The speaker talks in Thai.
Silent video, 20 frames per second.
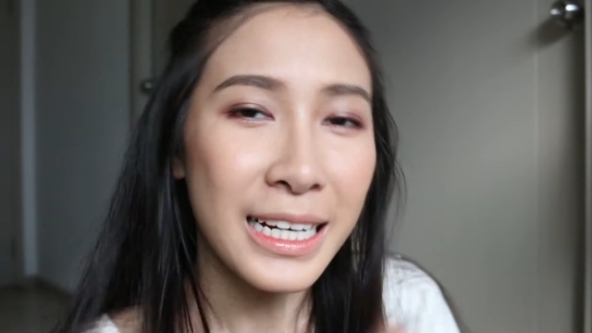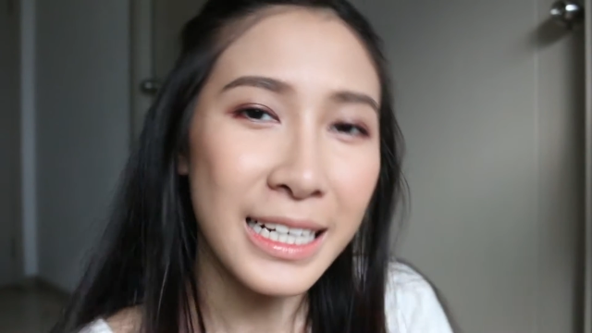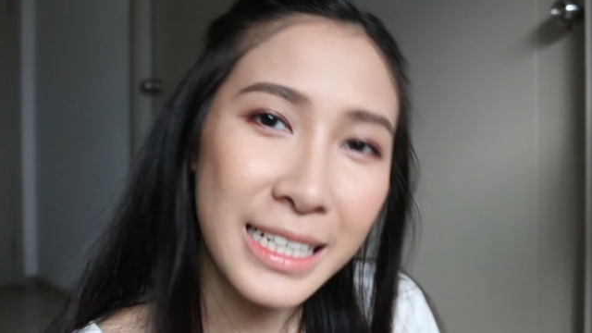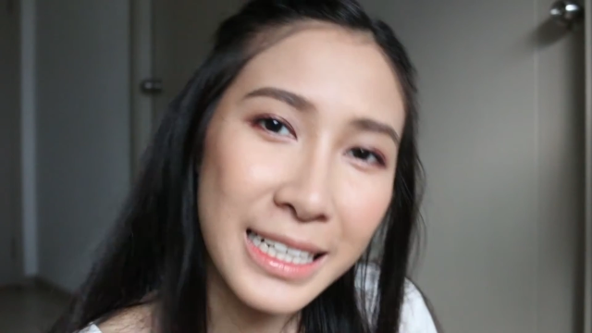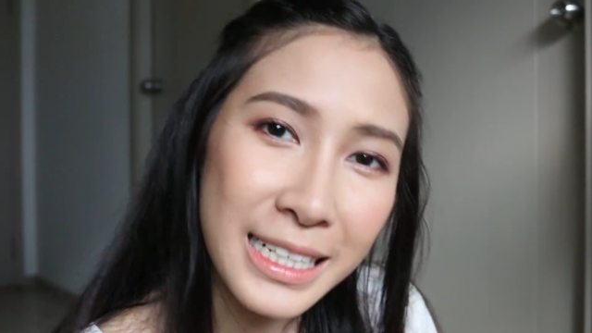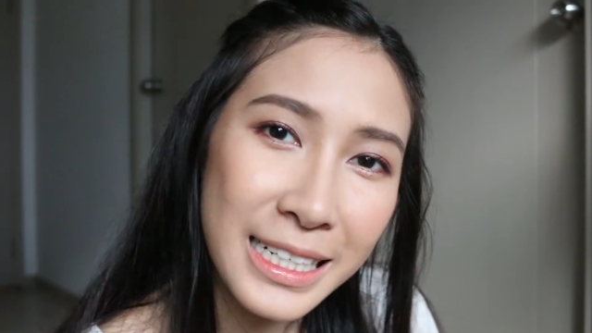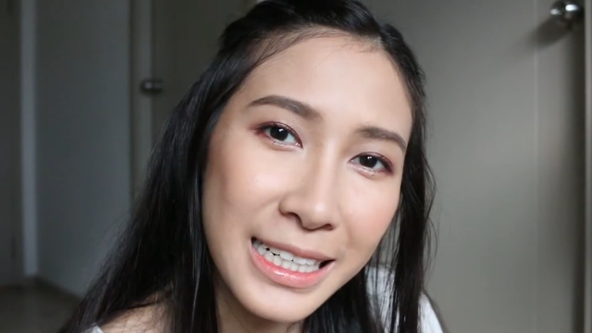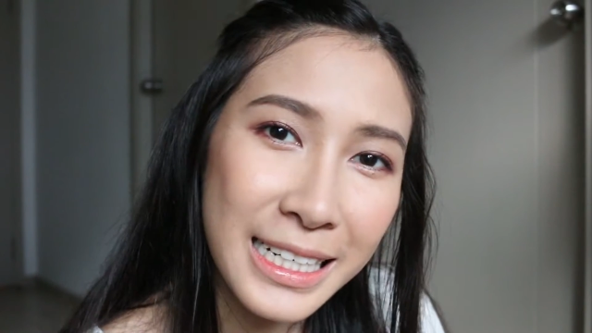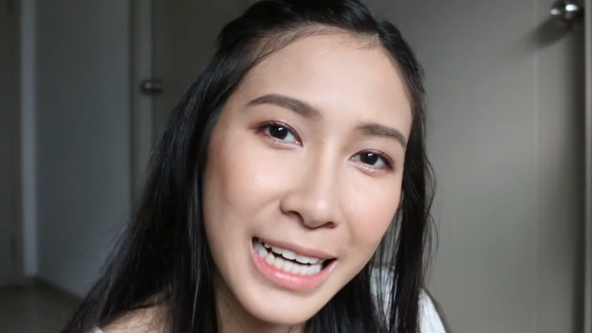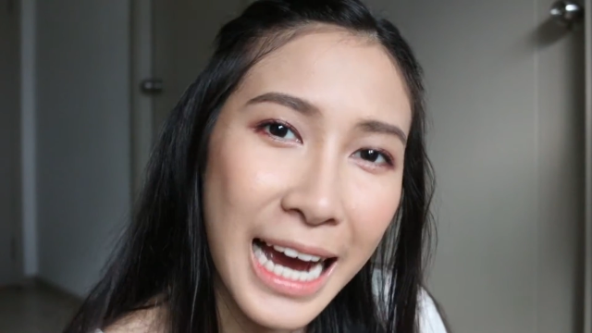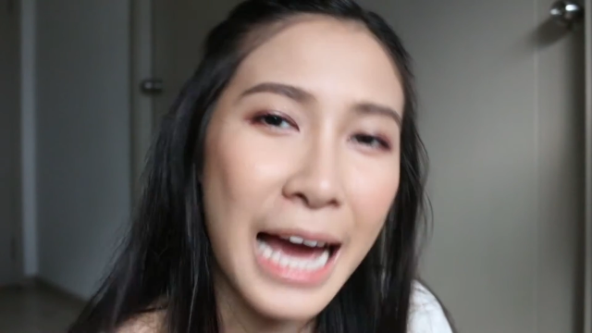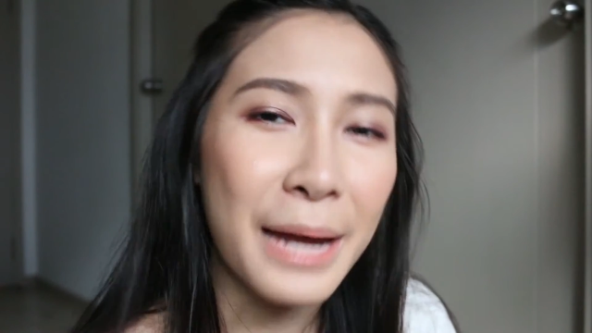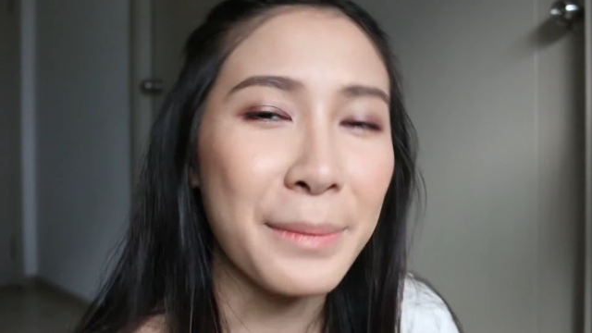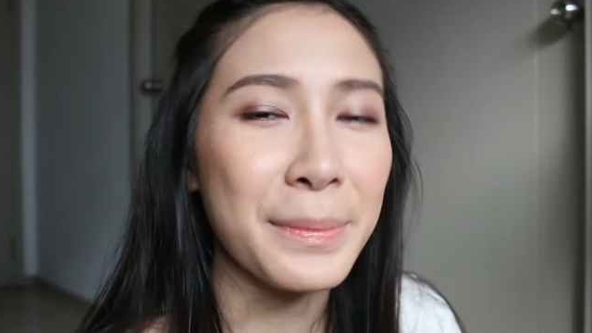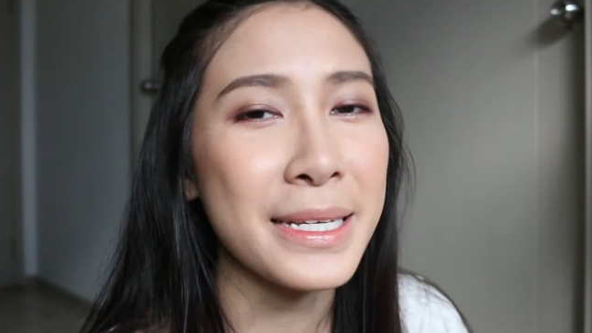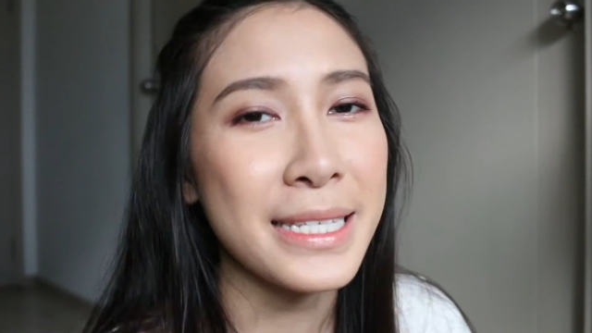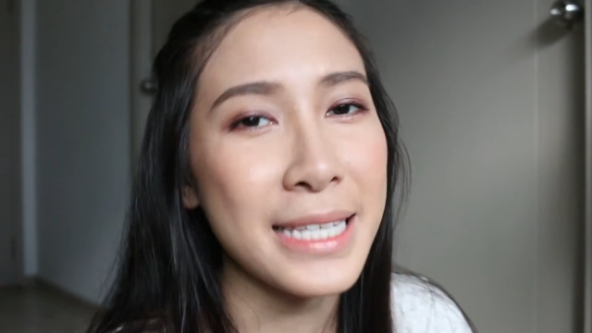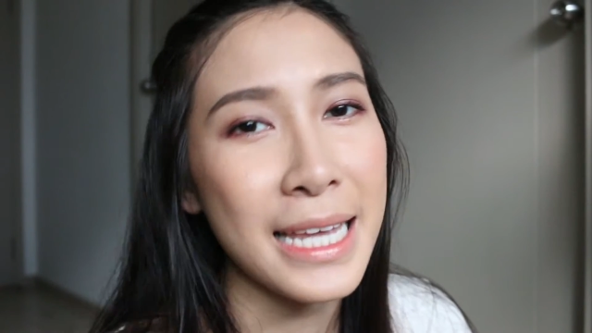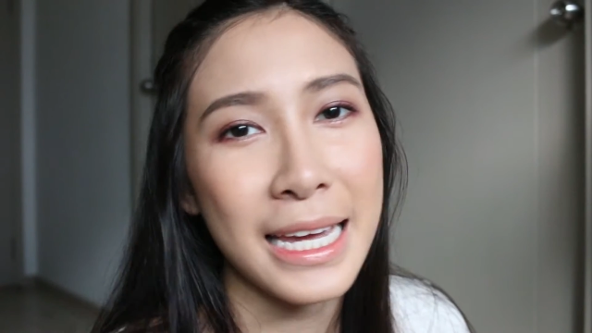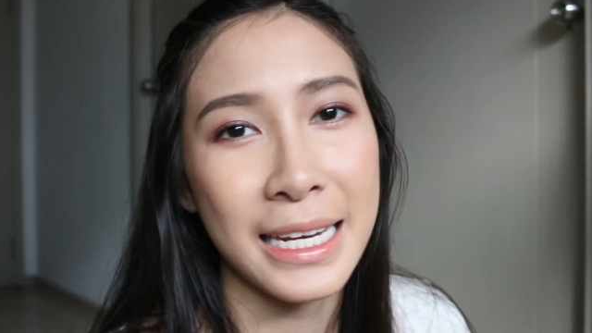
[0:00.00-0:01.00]
คืองาน
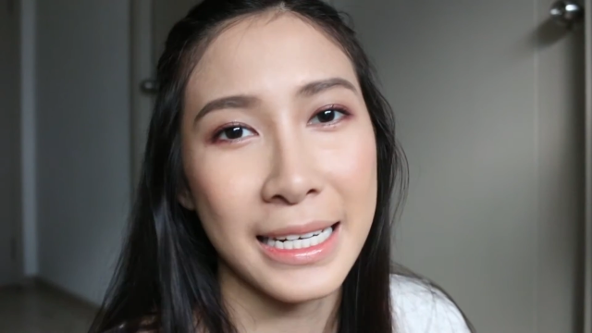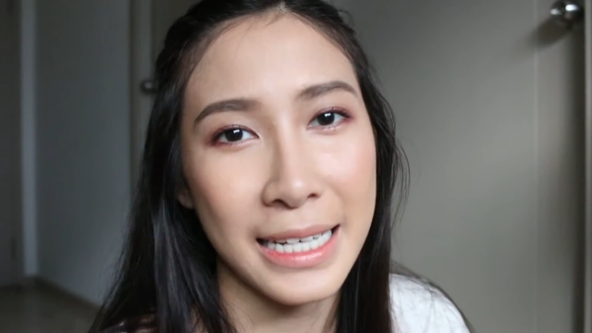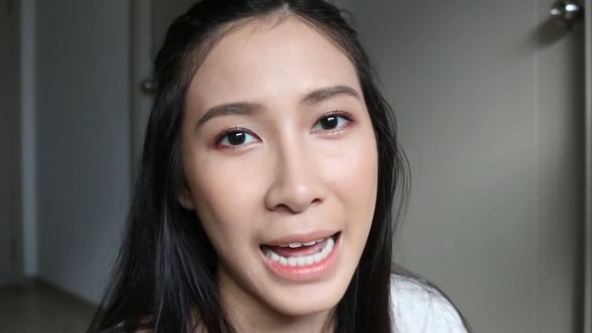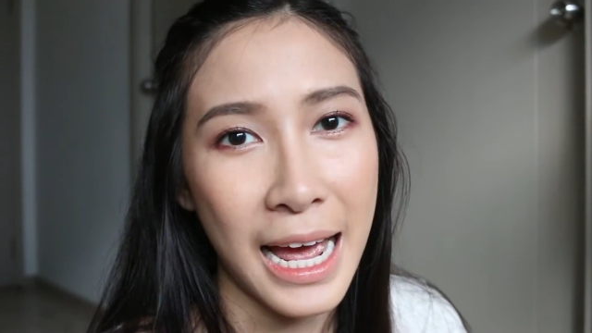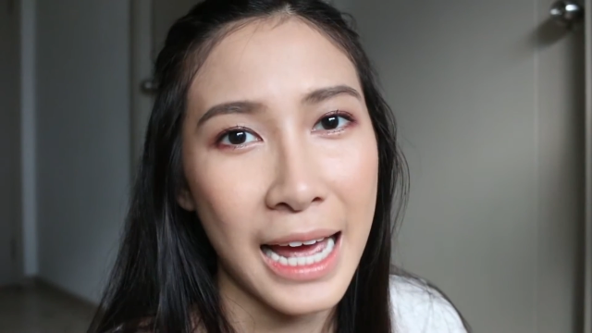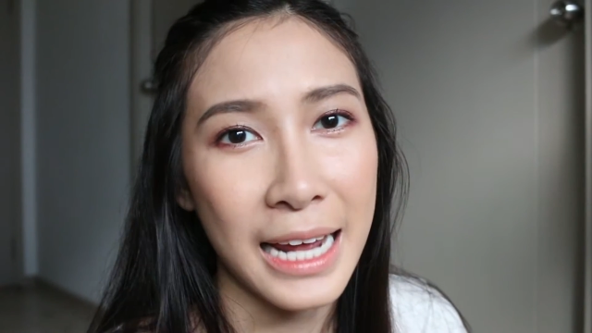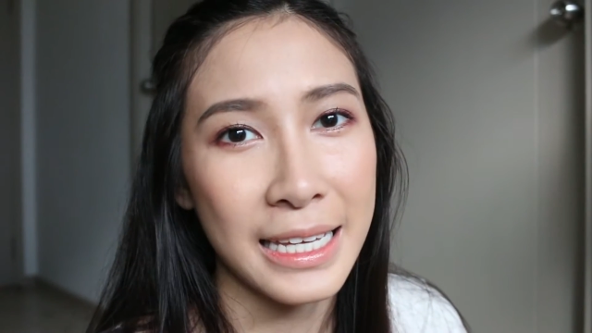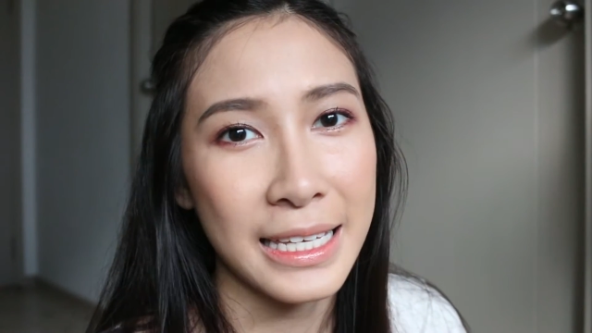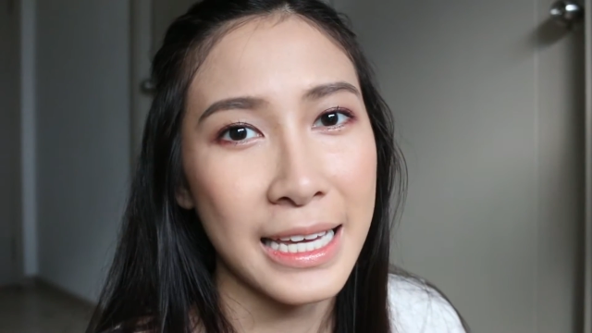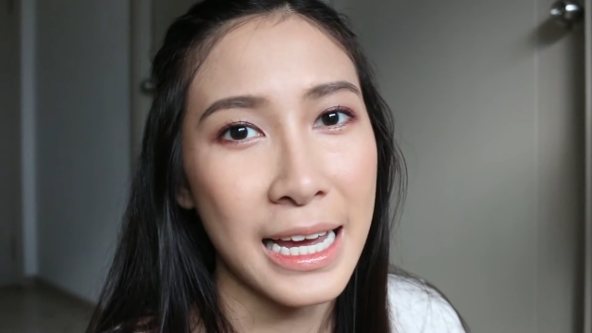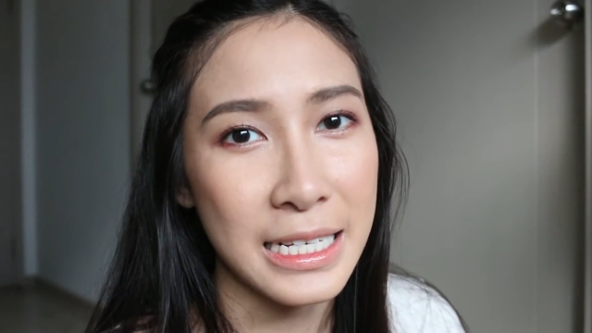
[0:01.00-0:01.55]
พิเศษนะ